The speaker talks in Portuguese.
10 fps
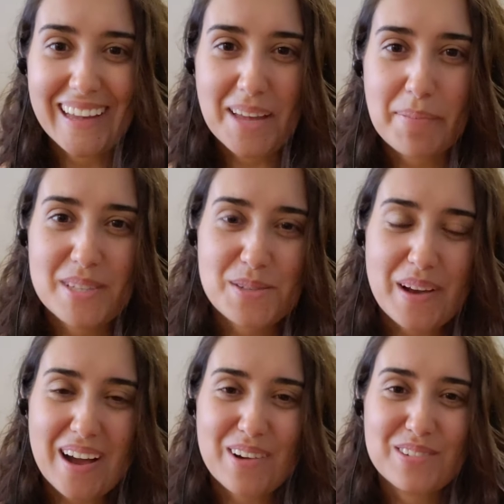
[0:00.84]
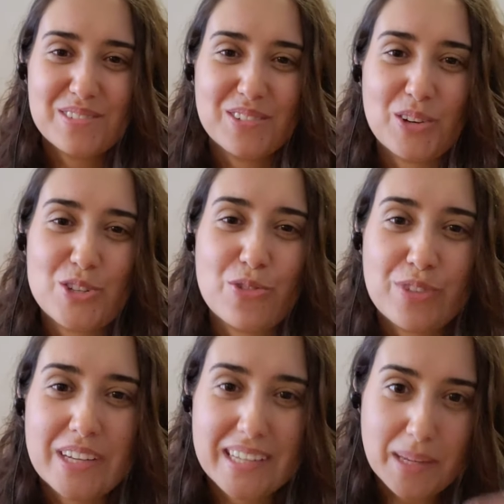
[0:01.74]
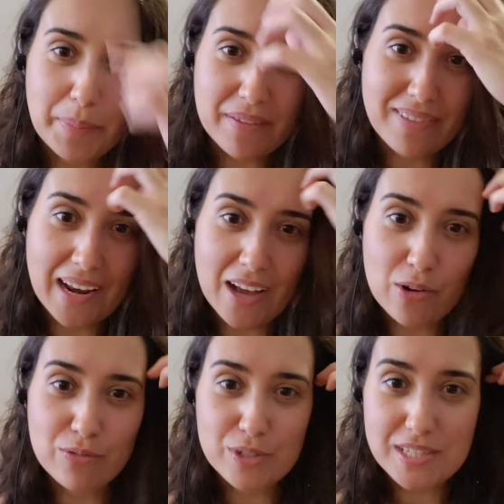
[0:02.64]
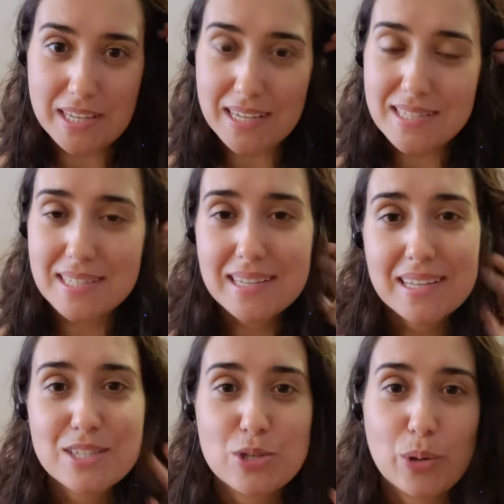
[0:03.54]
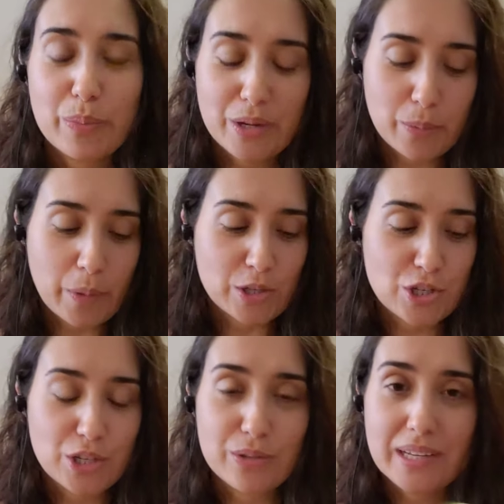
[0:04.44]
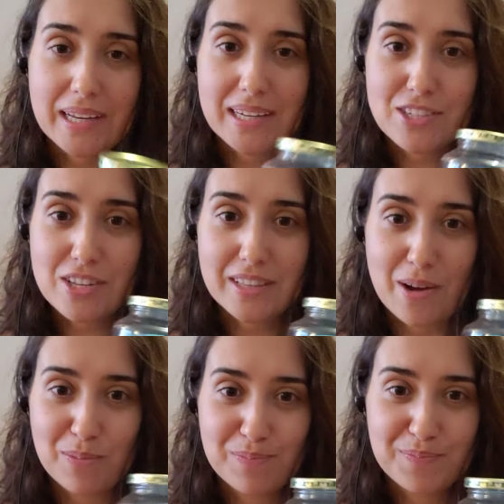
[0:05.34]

Ei pessoal, hoje eu vim aqui para falar com vocês sobre o potinho da gratidão.